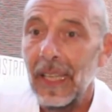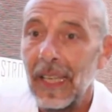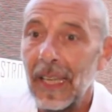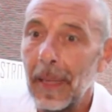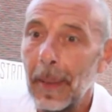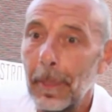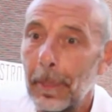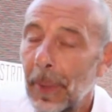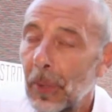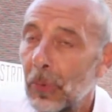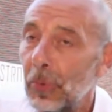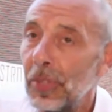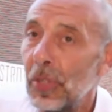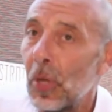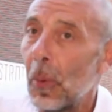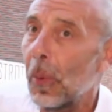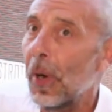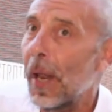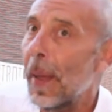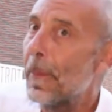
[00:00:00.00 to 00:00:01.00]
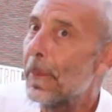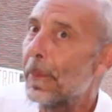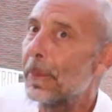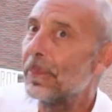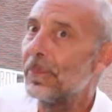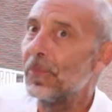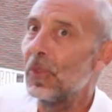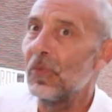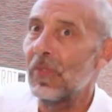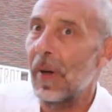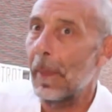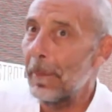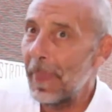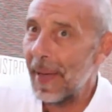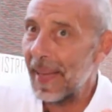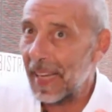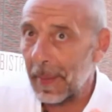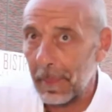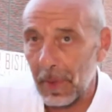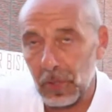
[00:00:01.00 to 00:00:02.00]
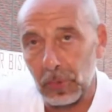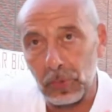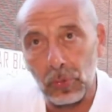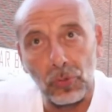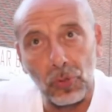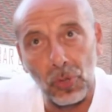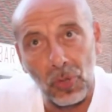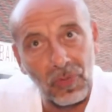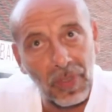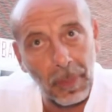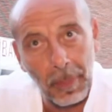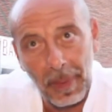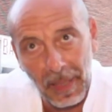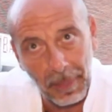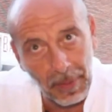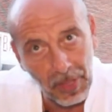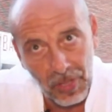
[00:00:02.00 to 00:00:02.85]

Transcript: e, per cui non, è, non, va bene, ma soprattutto non va bene